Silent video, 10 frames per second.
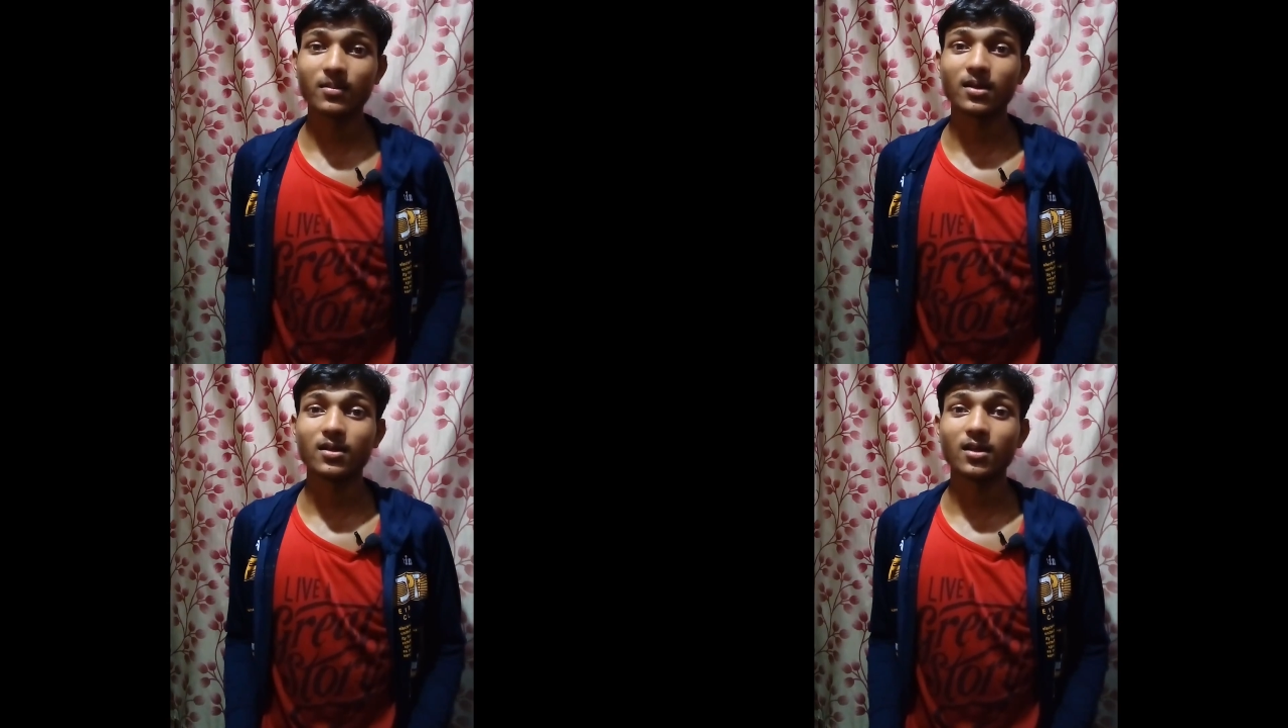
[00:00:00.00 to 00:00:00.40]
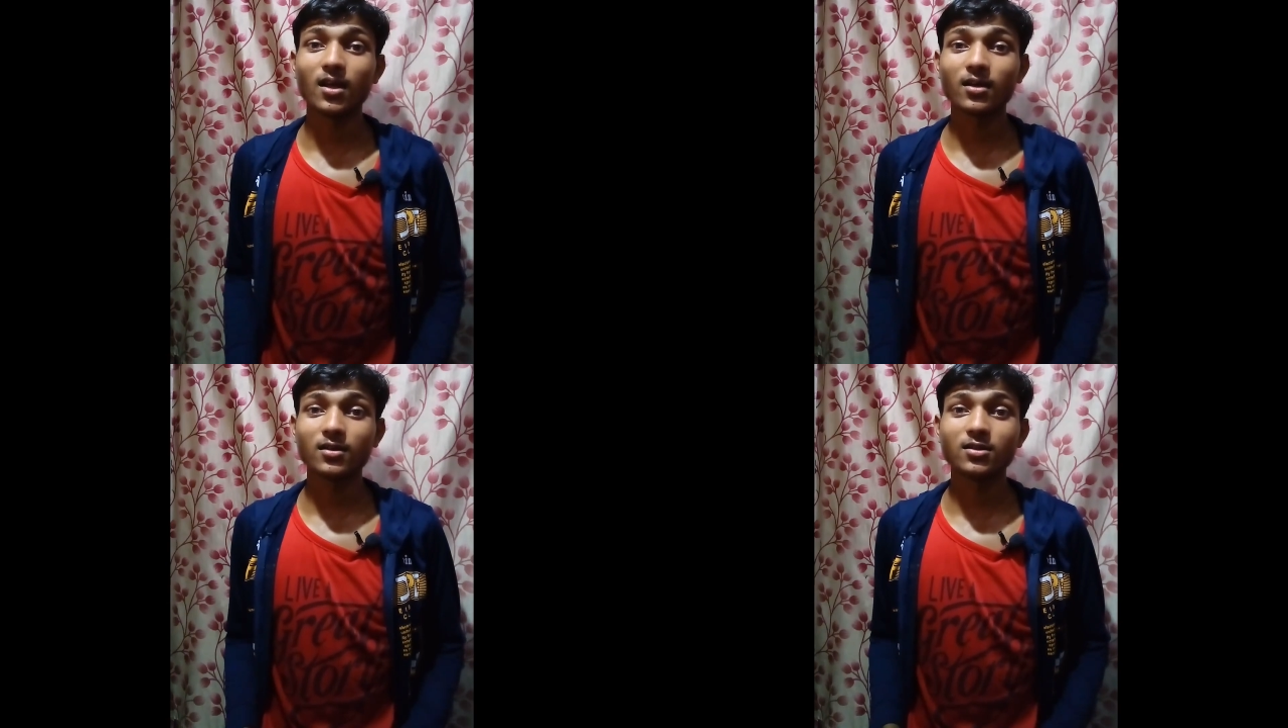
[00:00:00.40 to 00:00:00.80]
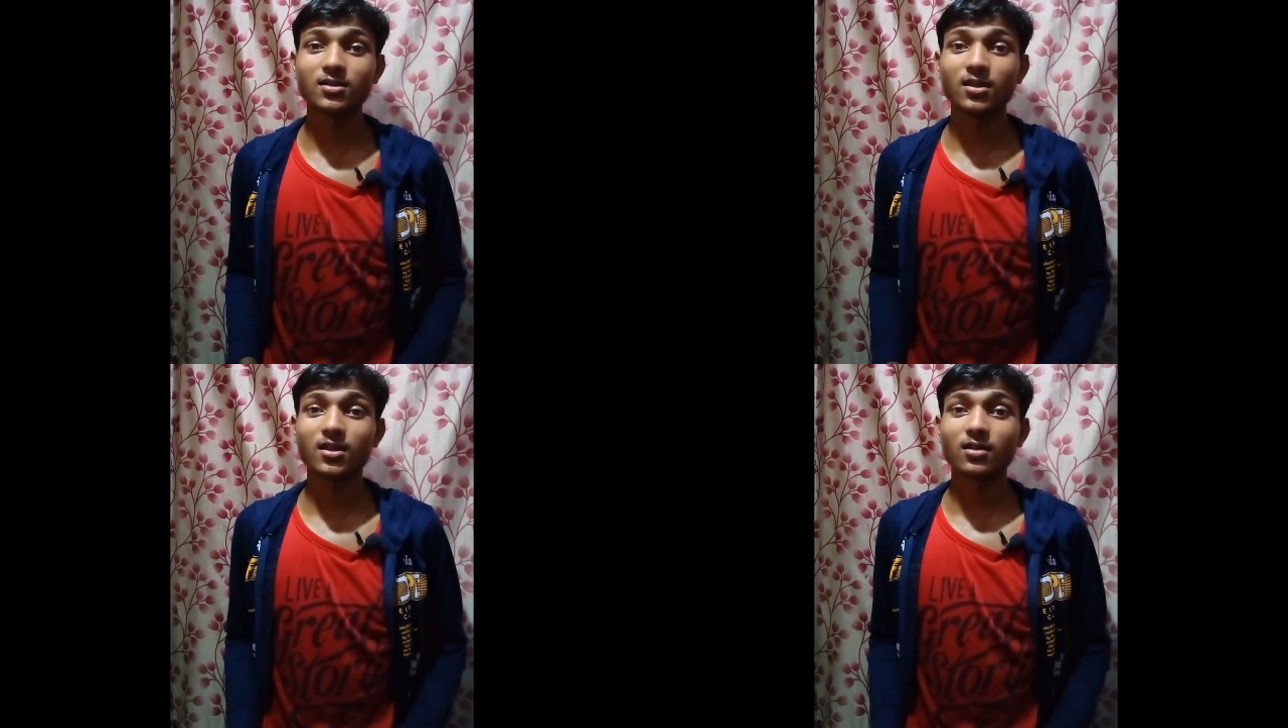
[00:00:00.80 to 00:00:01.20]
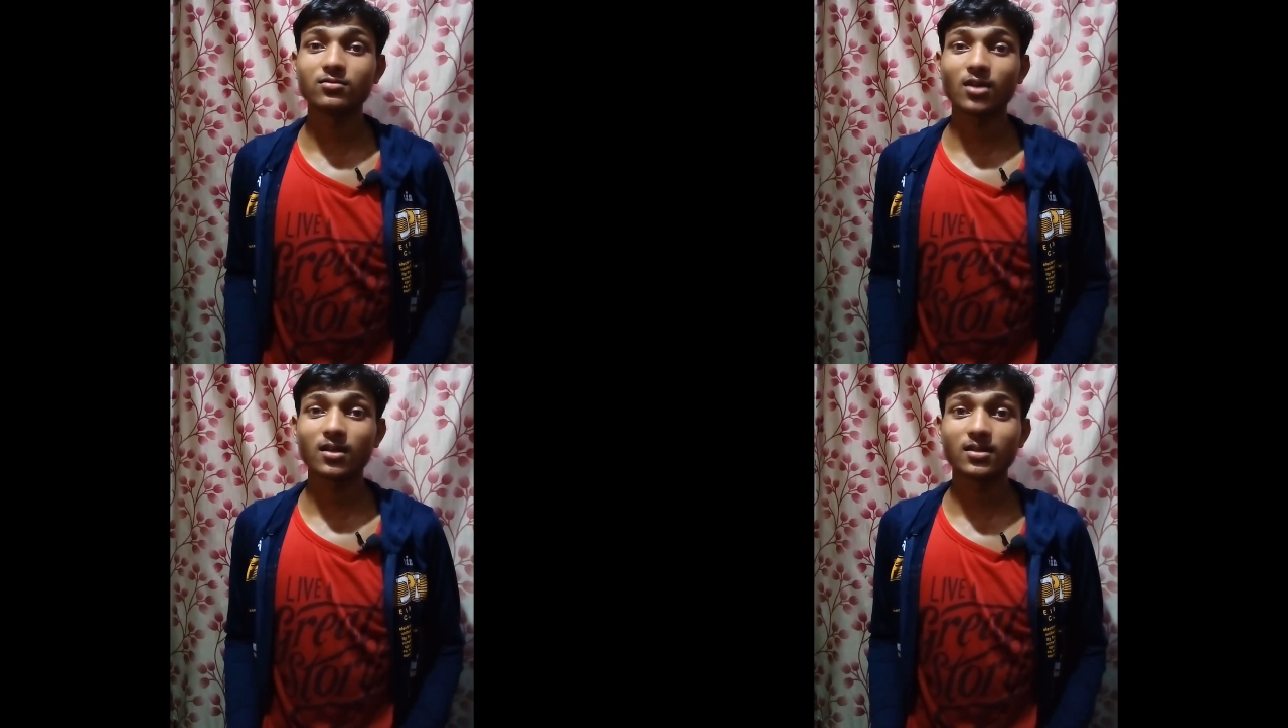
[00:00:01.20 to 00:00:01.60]
में एक स्टडी के
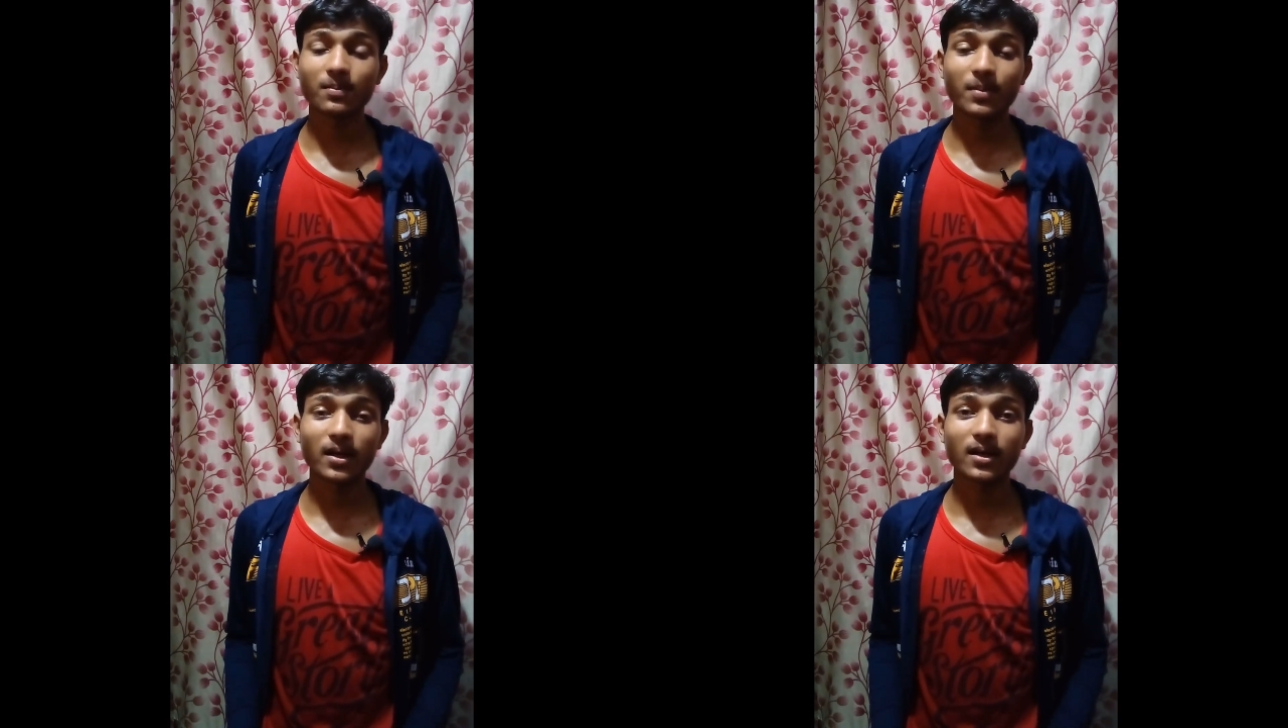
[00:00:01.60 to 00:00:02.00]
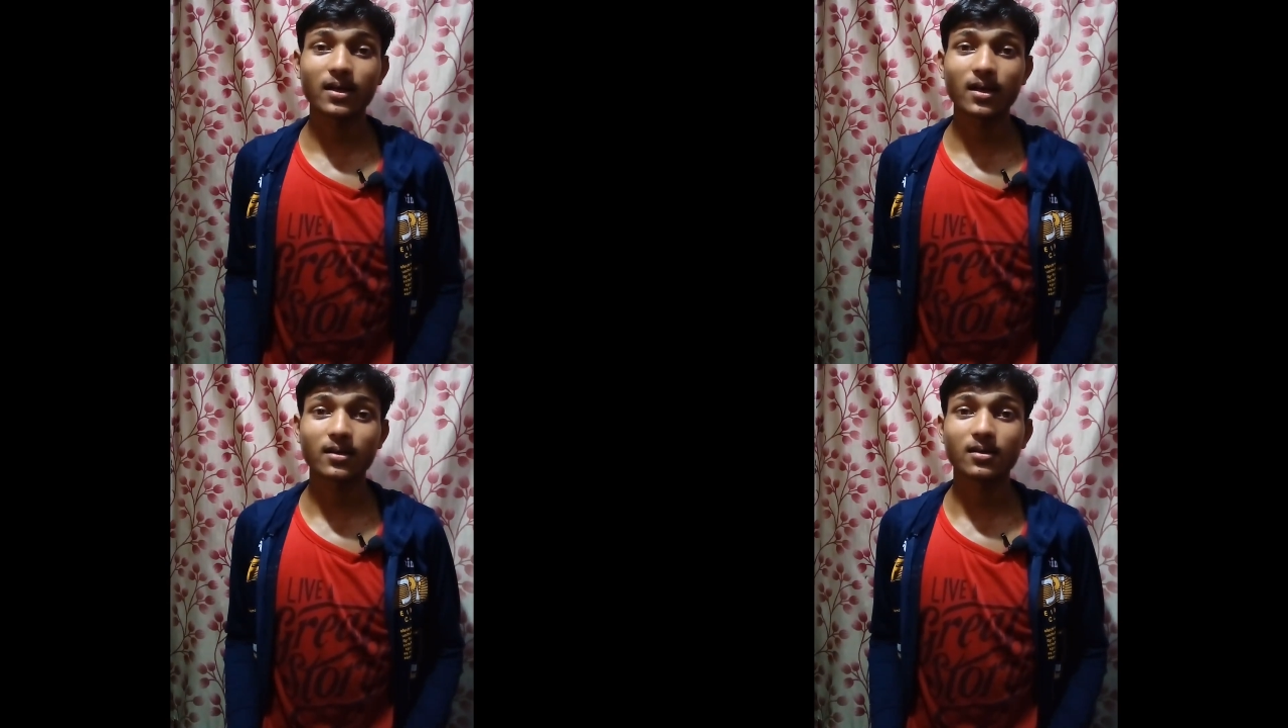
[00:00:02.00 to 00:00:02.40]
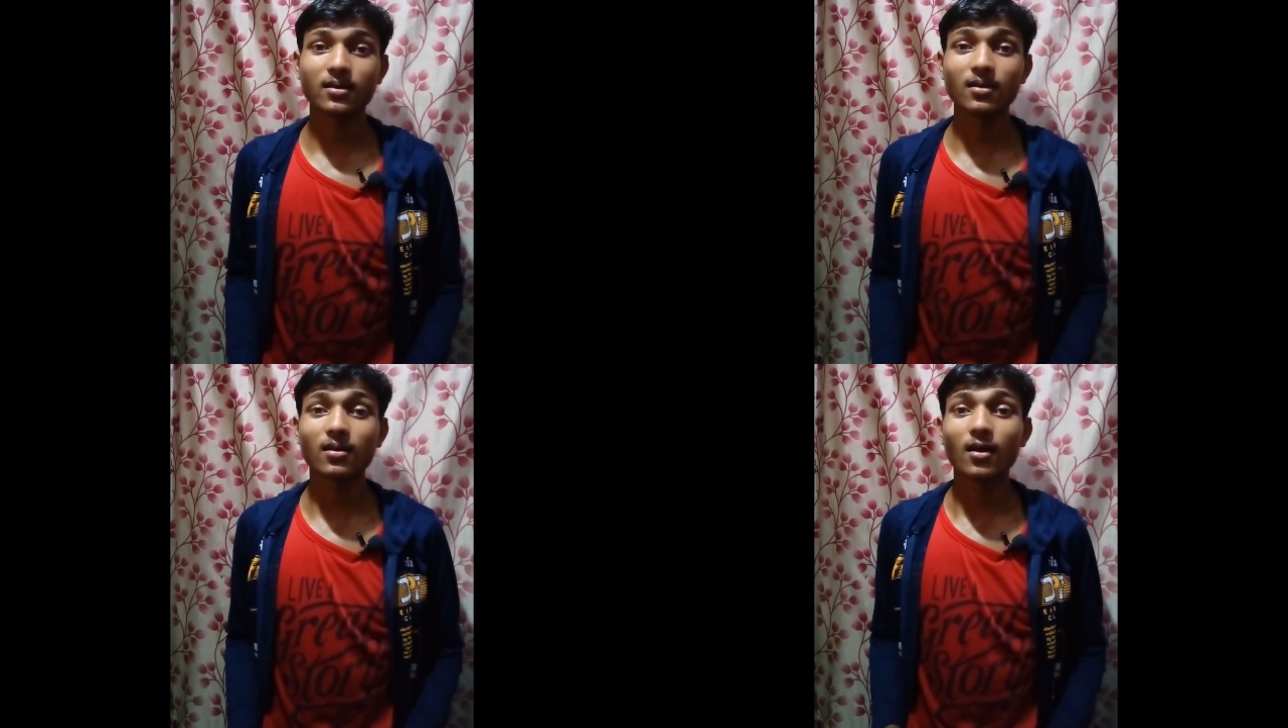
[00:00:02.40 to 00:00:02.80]
अनुसार ये पाया गया कि